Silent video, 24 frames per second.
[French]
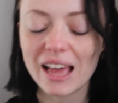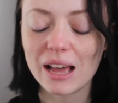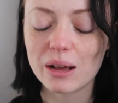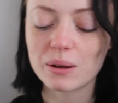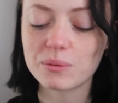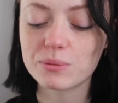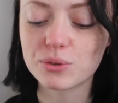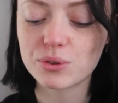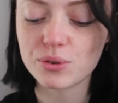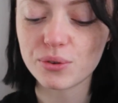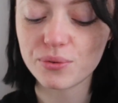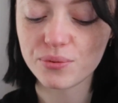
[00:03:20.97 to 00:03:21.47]

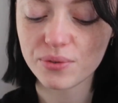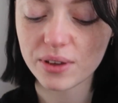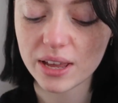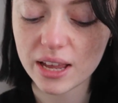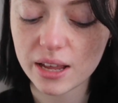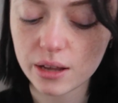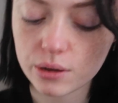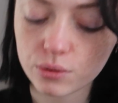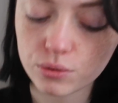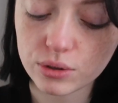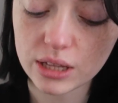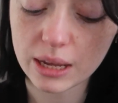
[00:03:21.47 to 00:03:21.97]
on se
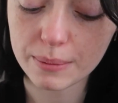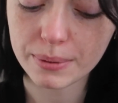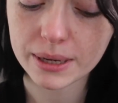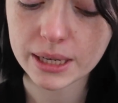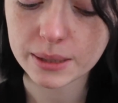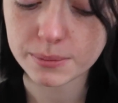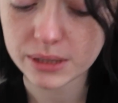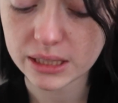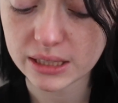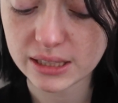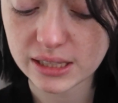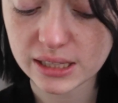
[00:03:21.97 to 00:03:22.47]
fait une
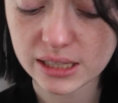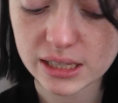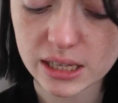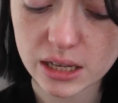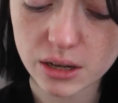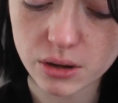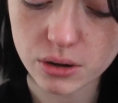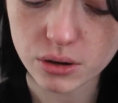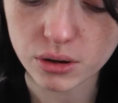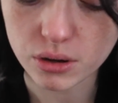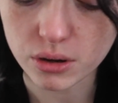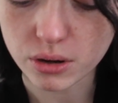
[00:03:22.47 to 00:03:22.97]
après-midi
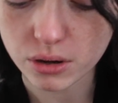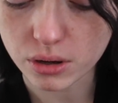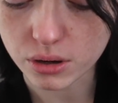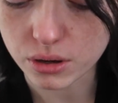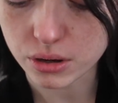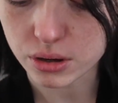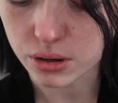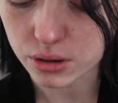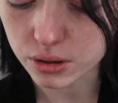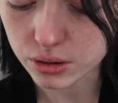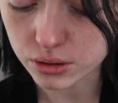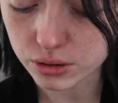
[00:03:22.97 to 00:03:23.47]

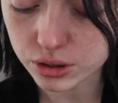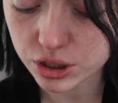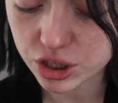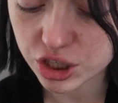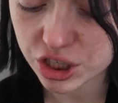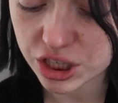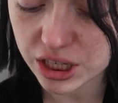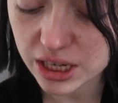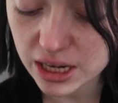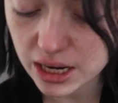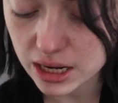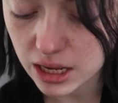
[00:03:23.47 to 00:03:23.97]
euh,
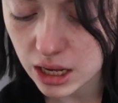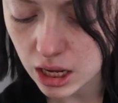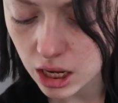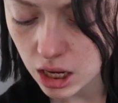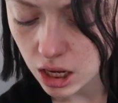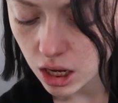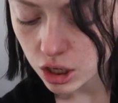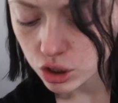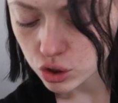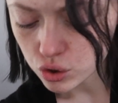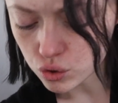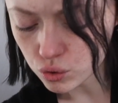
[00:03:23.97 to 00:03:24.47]
chill,
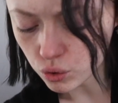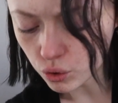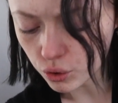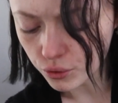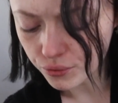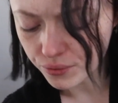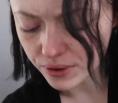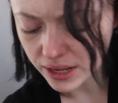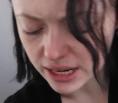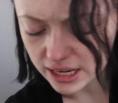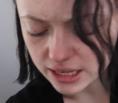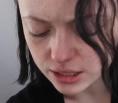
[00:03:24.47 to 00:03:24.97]
je lui
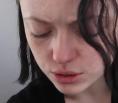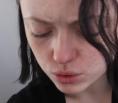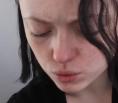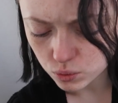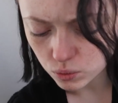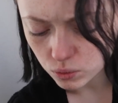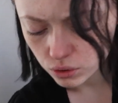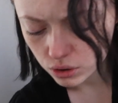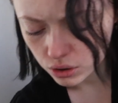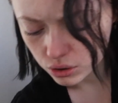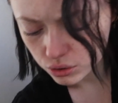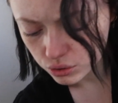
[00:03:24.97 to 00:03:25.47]
refais les
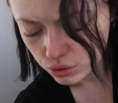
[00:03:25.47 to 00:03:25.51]
ongles